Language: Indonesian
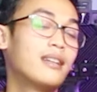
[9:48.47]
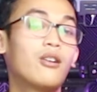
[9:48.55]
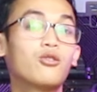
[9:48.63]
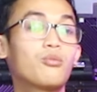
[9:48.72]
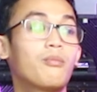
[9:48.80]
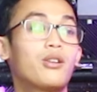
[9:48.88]
Nah,
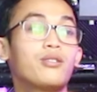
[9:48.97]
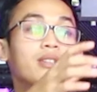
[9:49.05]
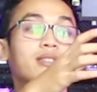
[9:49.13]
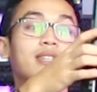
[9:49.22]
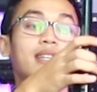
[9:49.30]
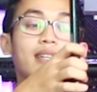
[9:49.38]
untuk
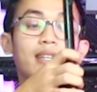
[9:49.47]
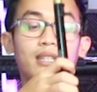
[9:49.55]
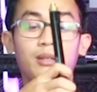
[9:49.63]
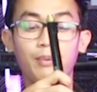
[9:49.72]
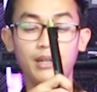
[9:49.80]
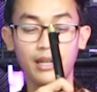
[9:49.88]
manunya sendiri ada
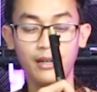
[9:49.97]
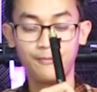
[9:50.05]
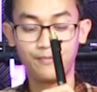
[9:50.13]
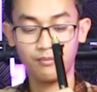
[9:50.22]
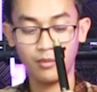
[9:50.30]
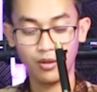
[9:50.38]
di depan ya.
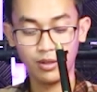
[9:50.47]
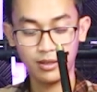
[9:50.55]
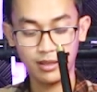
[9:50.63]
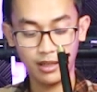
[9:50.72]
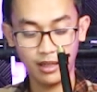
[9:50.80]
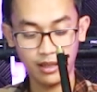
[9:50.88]
Manunya
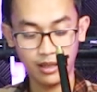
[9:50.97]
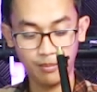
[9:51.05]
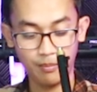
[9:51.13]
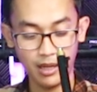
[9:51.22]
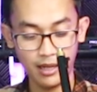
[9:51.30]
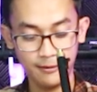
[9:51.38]
sendiri ada di
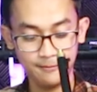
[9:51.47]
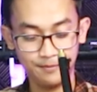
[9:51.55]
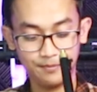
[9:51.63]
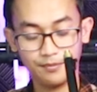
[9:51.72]
depan